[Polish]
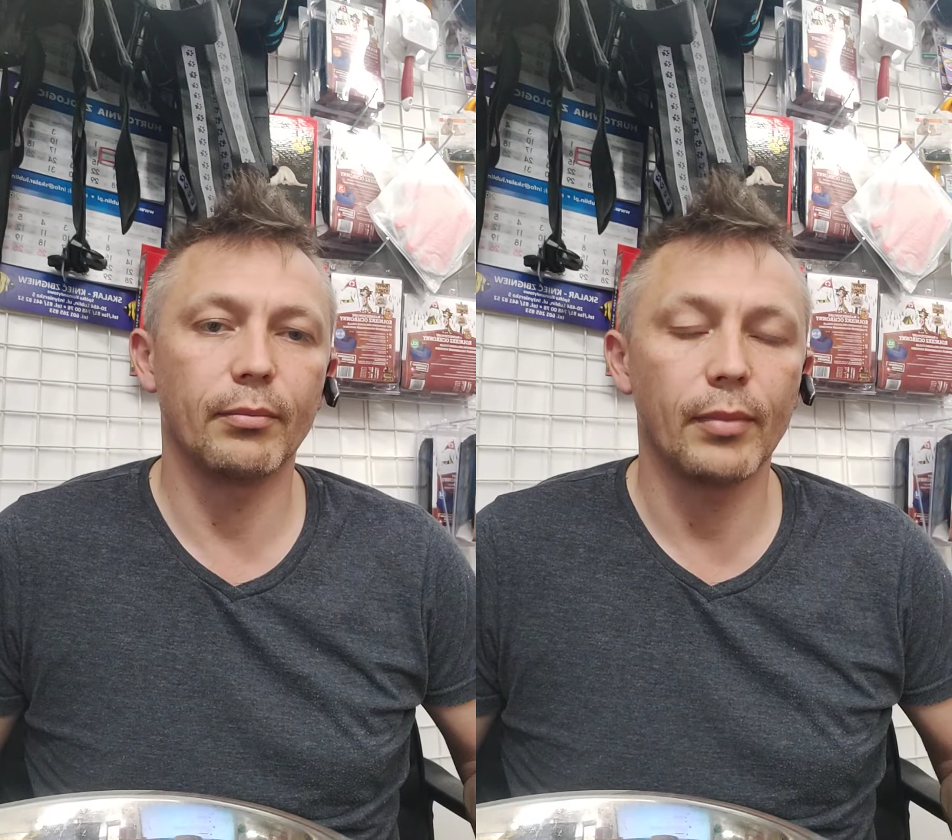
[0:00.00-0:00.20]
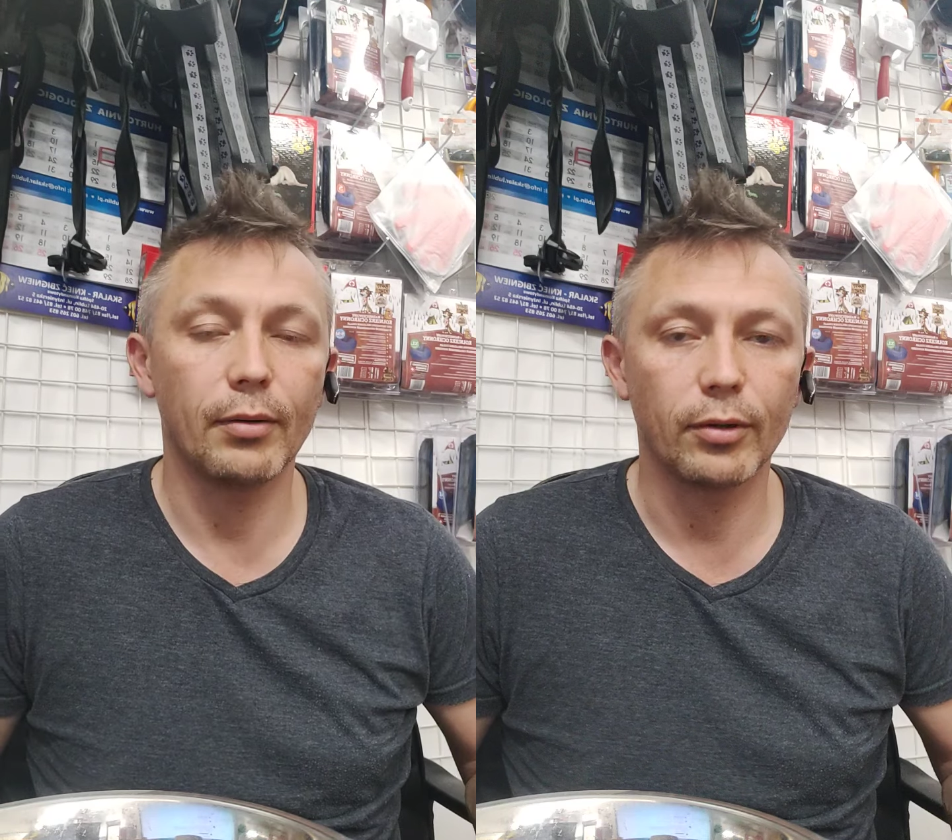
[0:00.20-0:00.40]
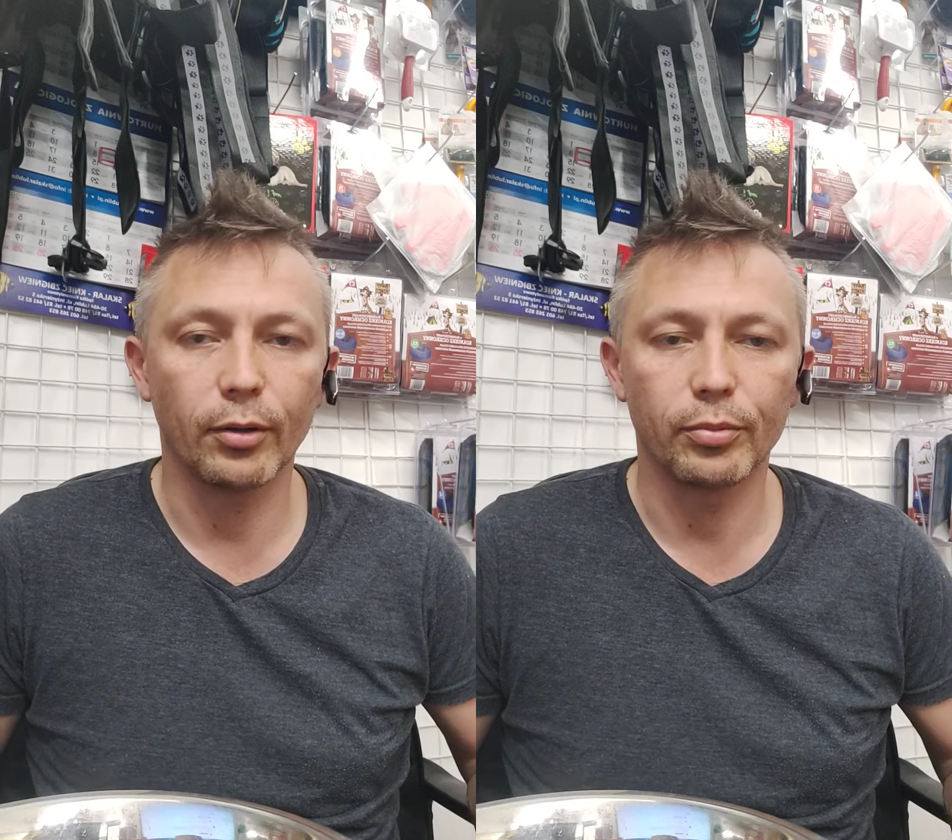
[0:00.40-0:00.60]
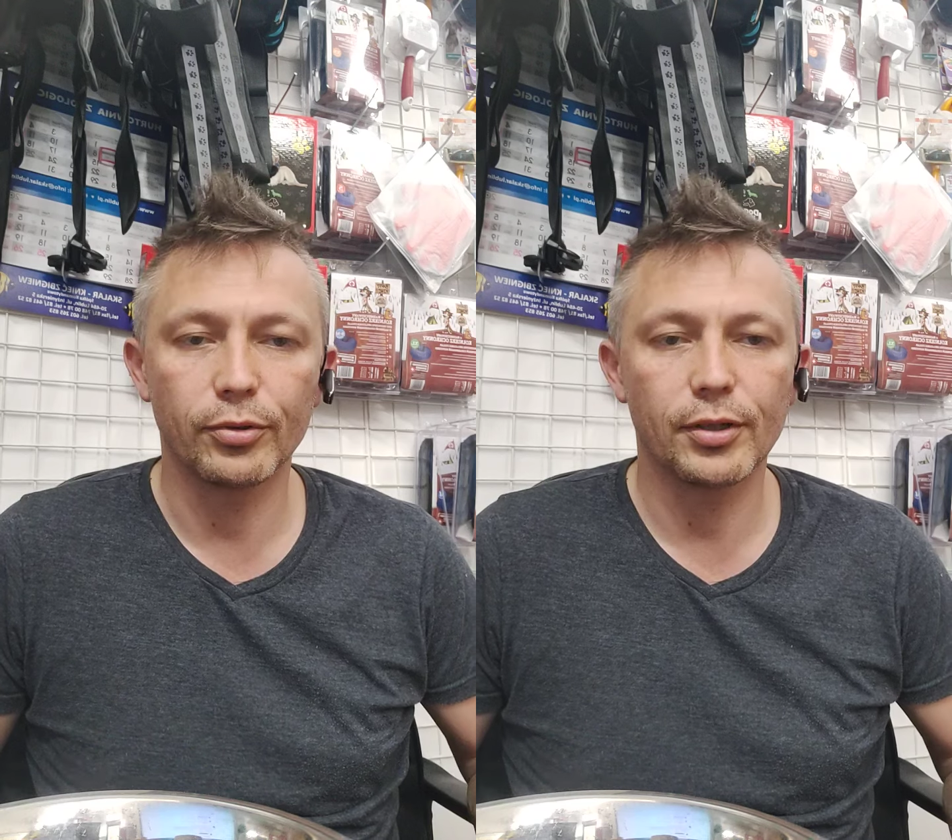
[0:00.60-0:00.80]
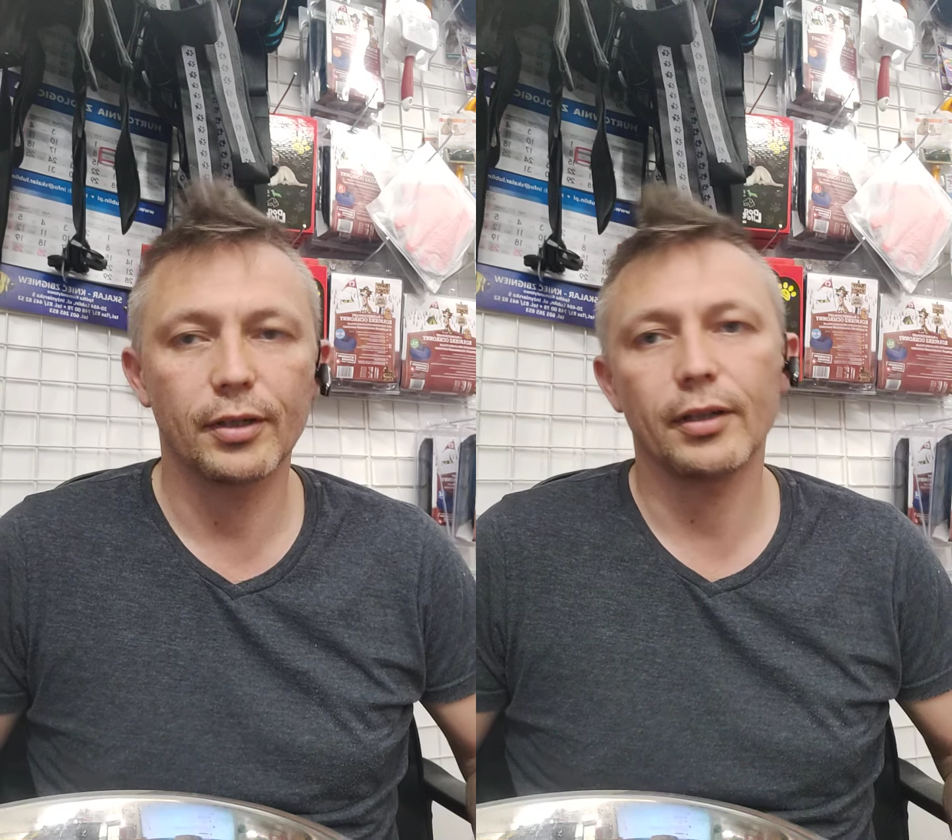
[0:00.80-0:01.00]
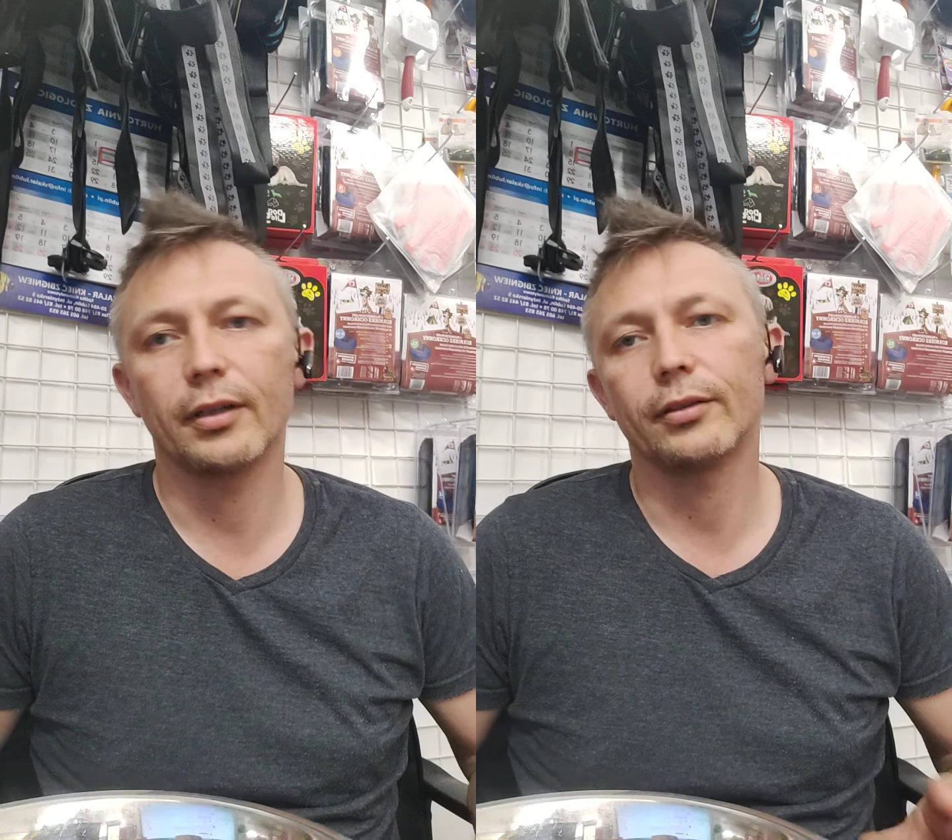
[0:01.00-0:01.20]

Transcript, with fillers: małe opóźnienie,